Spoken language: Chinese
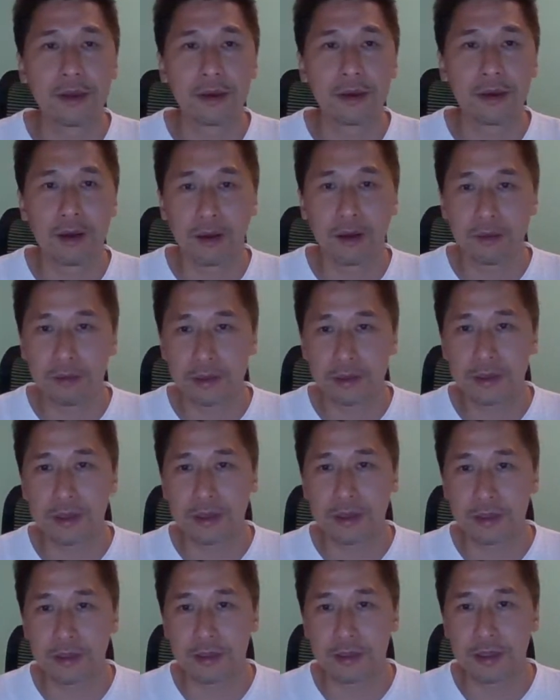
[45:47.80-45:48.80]
啊，我自己
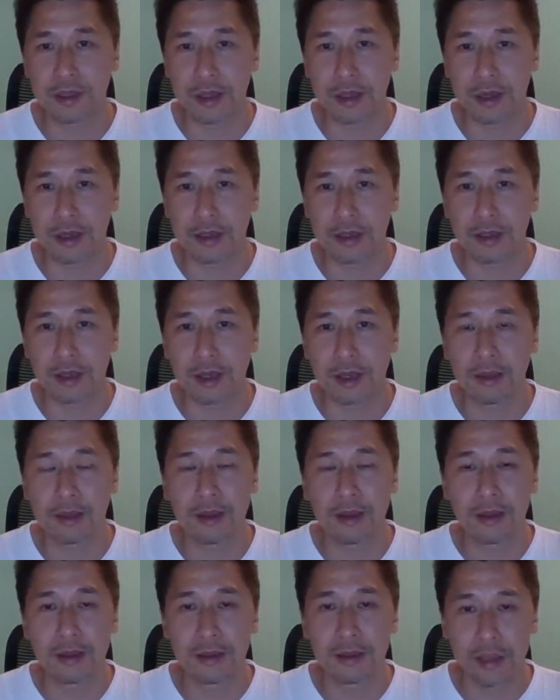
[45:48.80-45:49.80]
是进了一点，
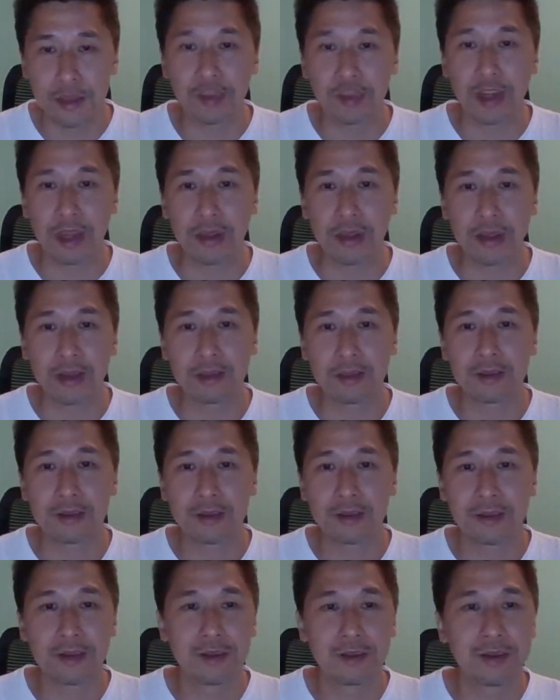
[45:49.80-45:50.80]
一点呢，
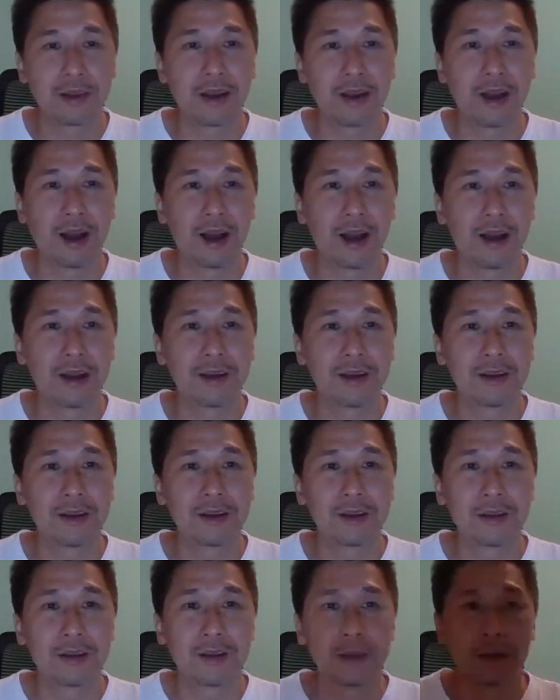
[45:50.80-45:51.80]
啊，
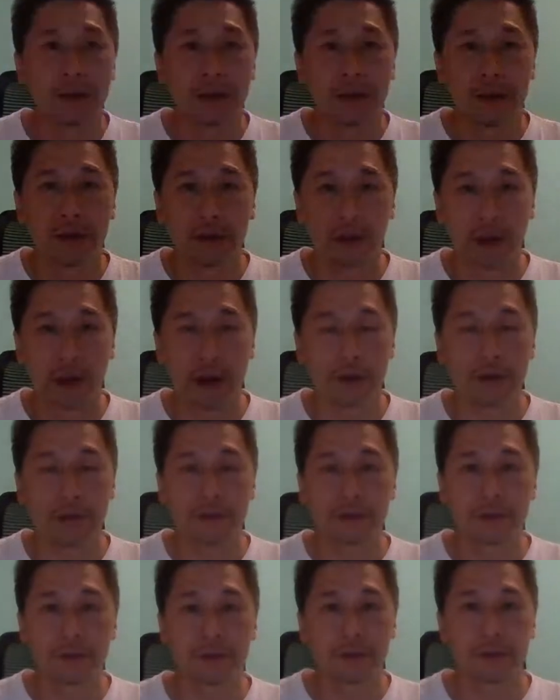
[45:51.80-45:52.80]
然
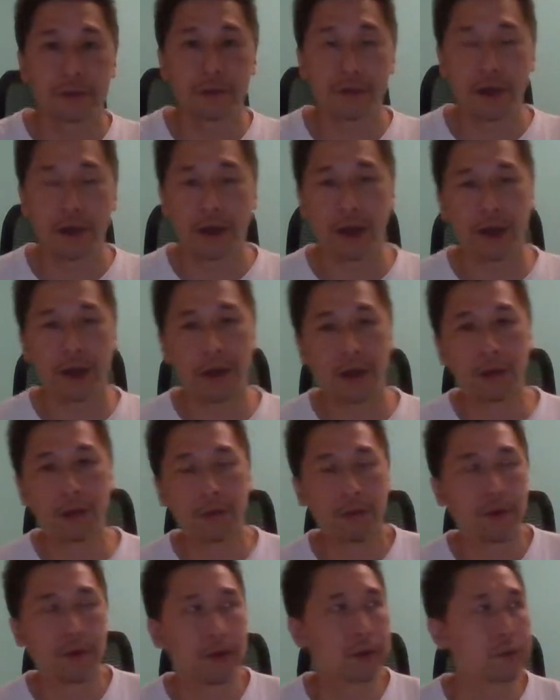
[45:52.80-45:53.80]
后啊，
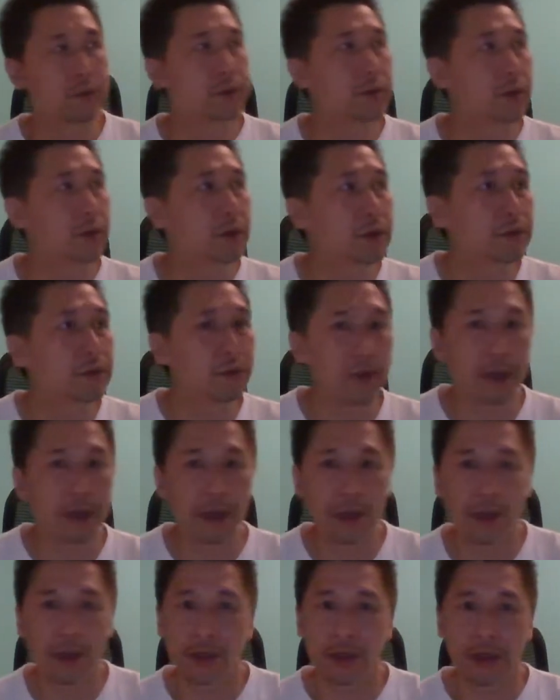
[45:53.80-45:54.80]
我是认
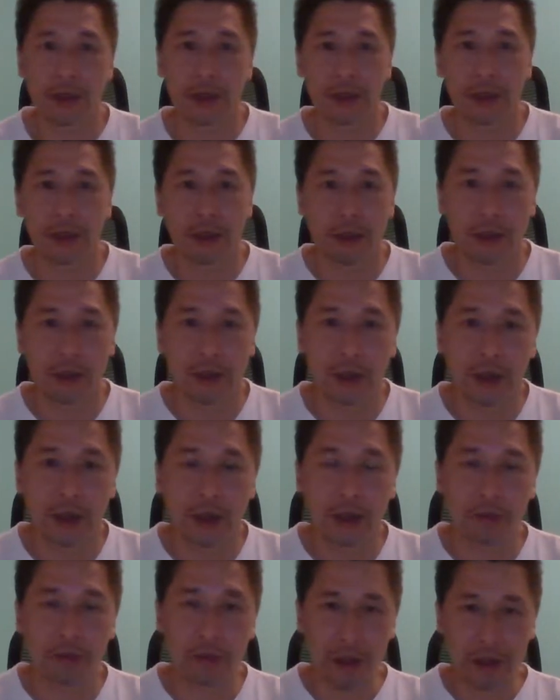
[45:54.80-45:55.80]
为
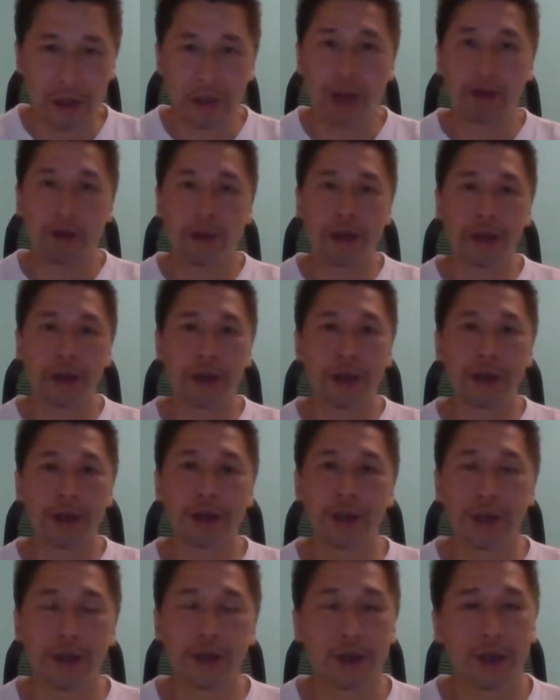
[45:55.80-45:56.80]
啊，短炒也可
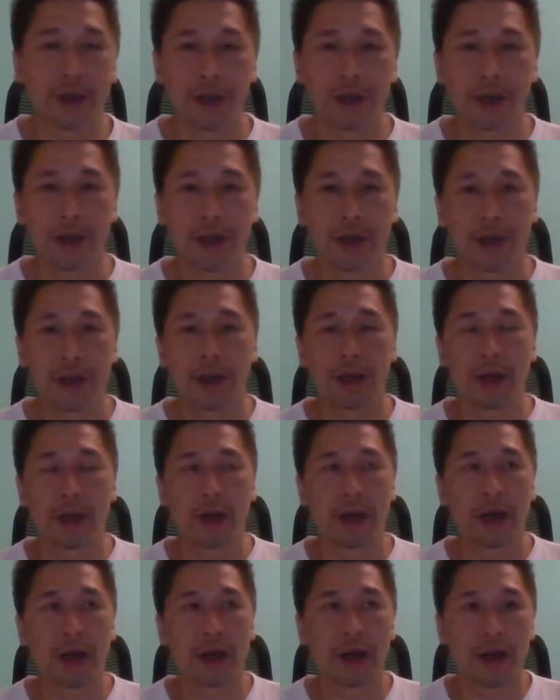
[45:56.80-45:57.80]
以，
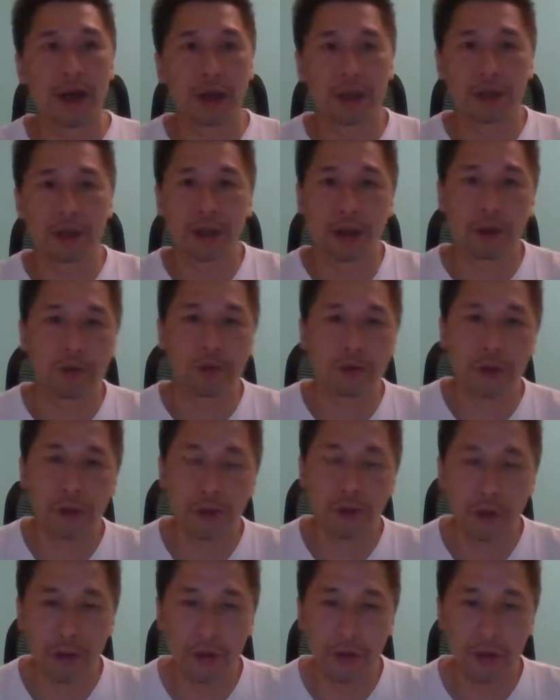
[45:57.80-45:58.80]
啊，假如
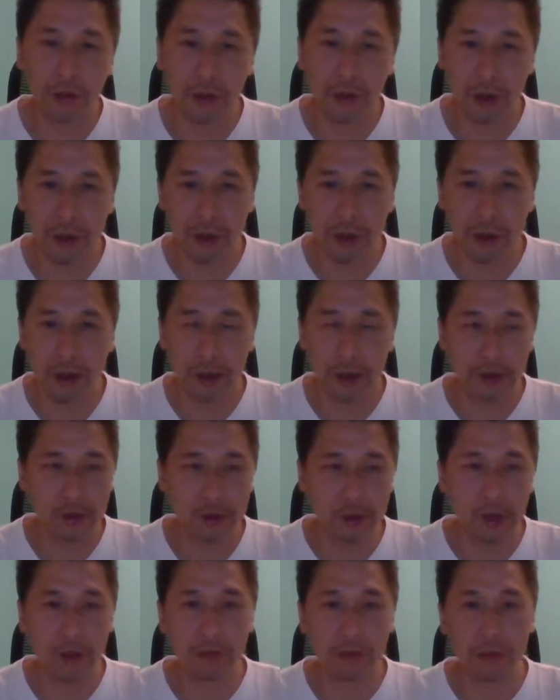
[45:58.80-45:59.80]
说啊，
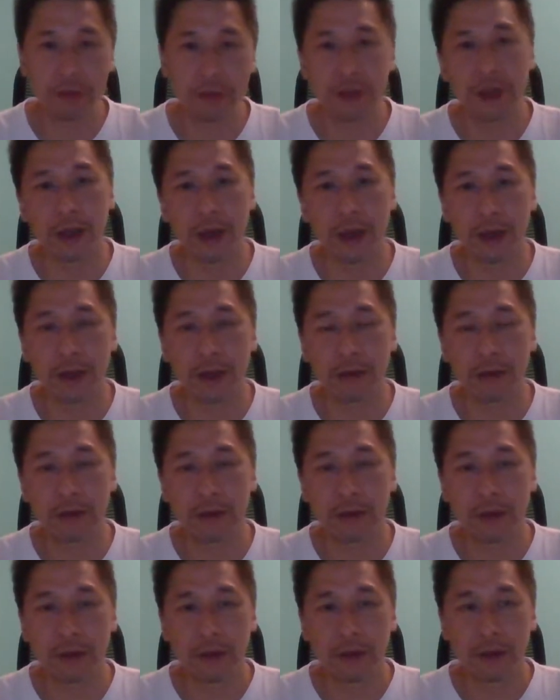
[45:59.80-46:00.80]
真的不行了。
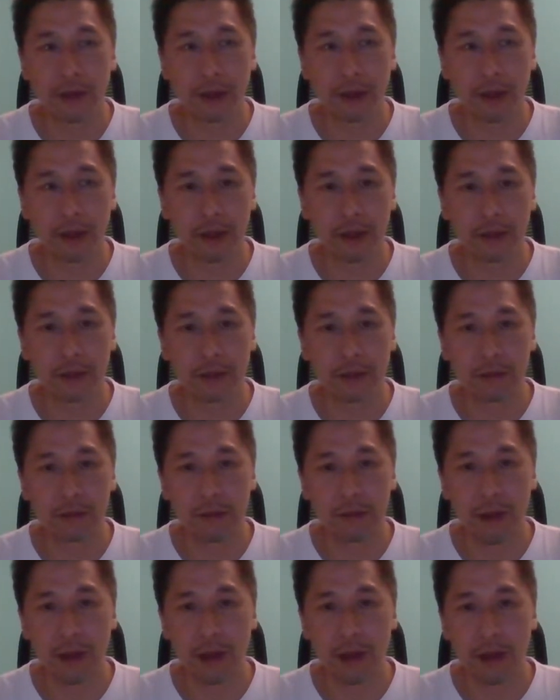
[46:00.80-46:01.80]
啊，
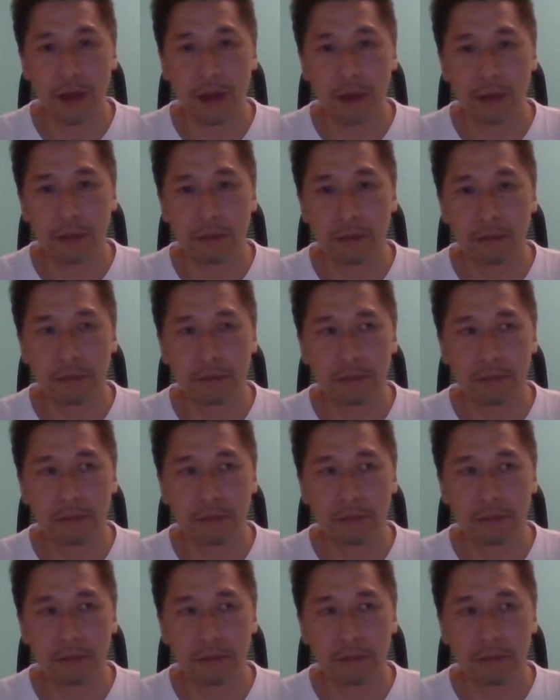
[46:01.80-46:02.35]
它